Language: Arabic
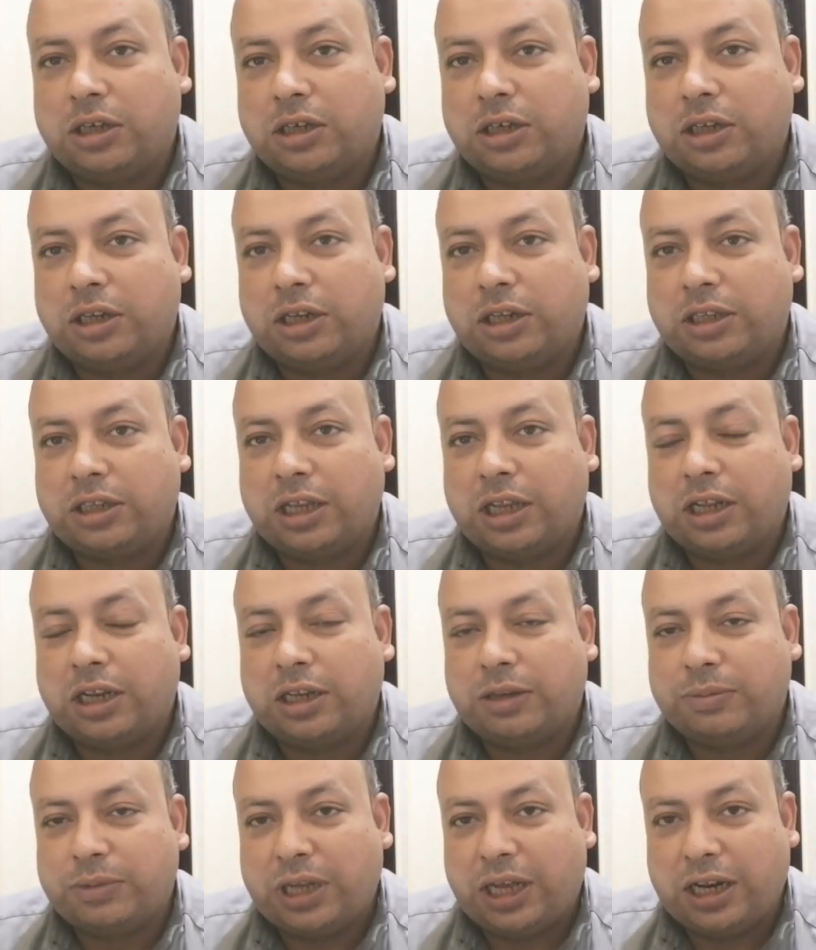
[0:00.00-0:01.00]

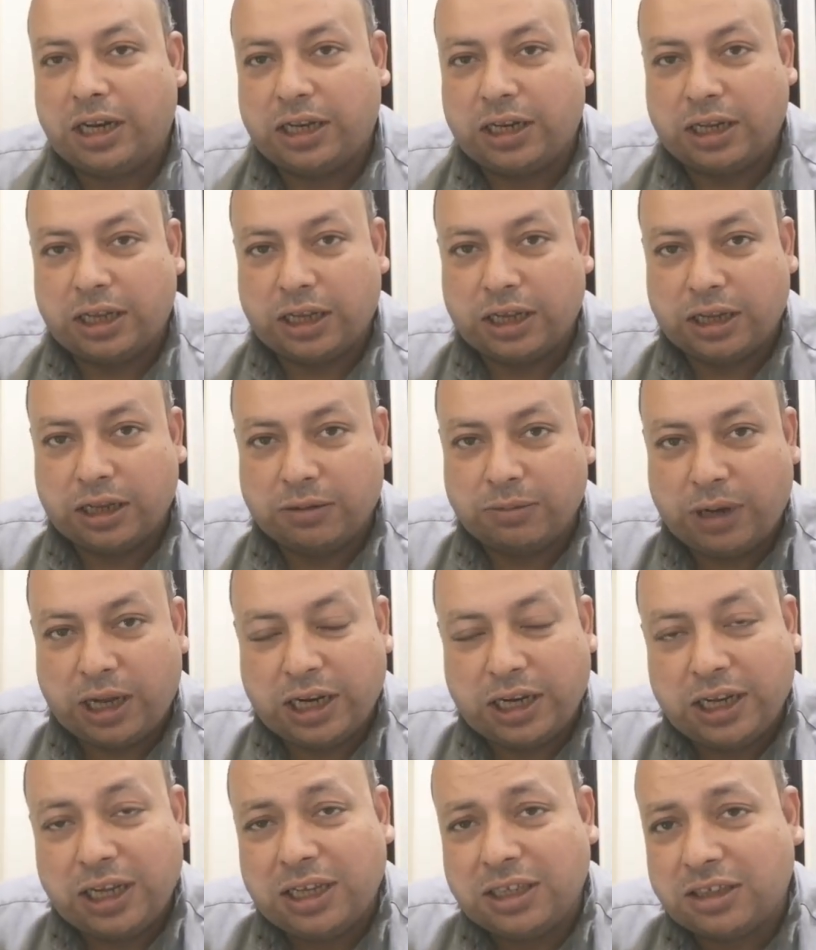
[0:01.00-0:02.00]
لل
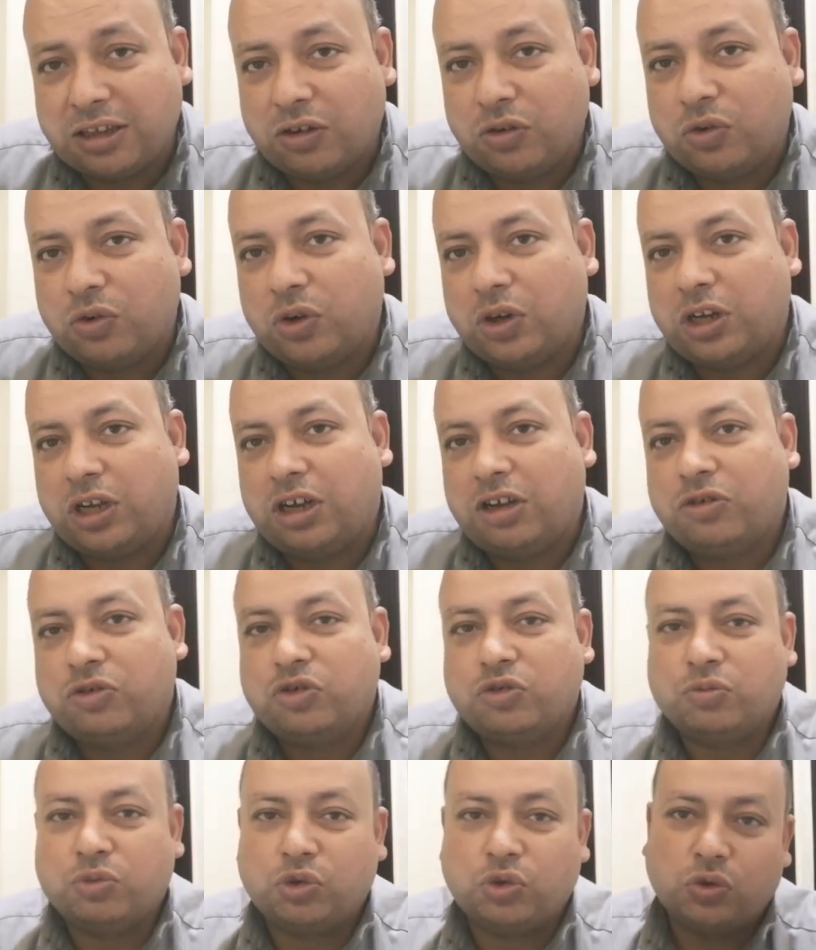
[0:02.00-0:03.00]
المحلات أقول له أنا
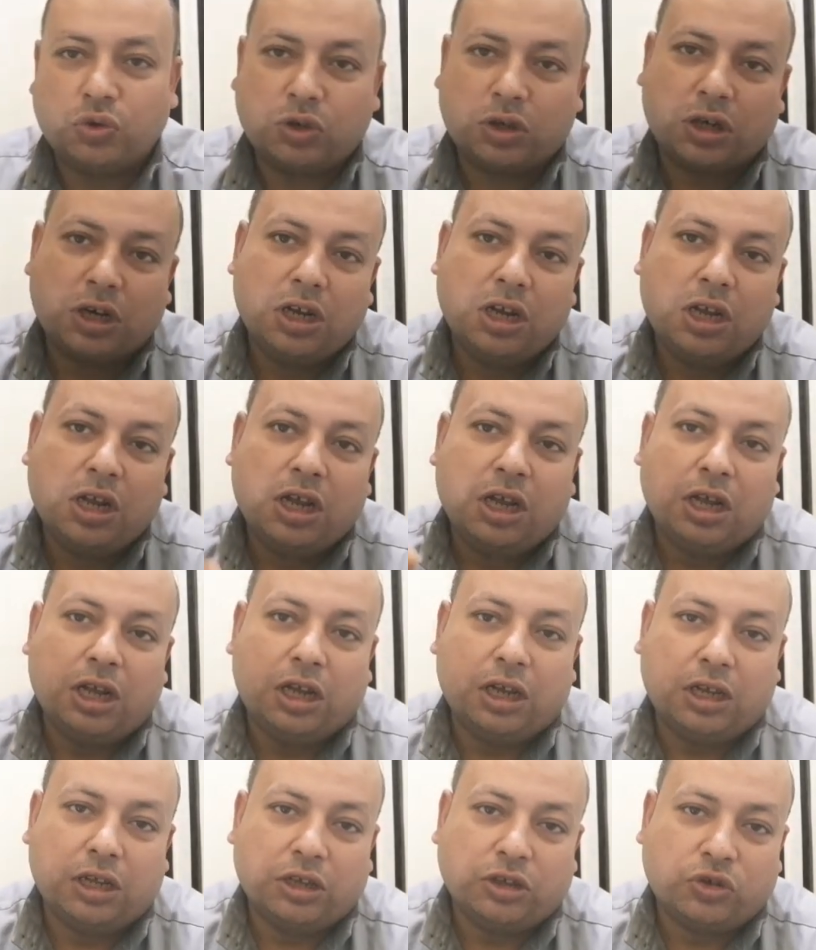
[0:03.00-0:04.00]
عاوز موتور
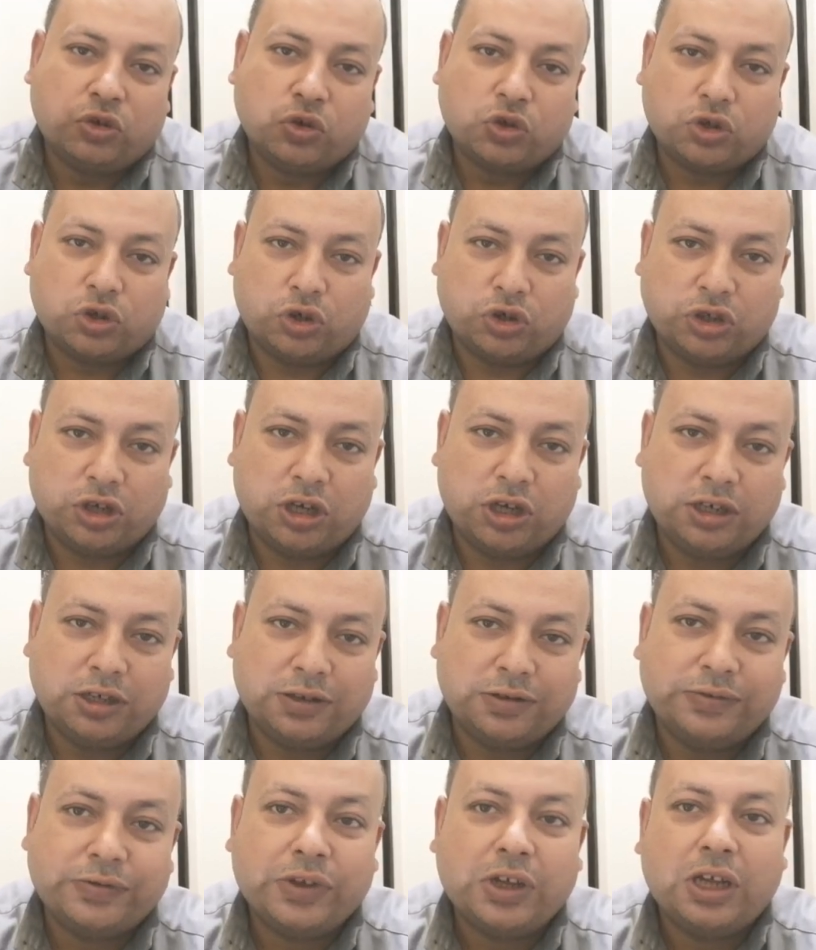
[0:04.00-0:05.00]
آه، سدس
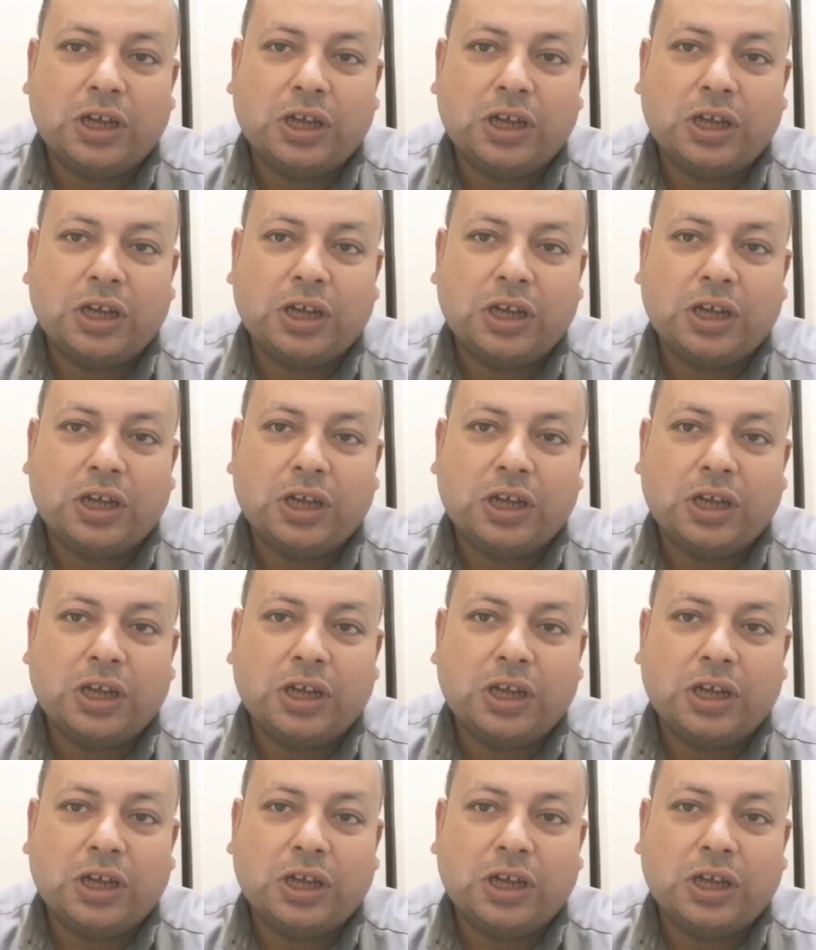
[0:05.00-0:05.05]
حصان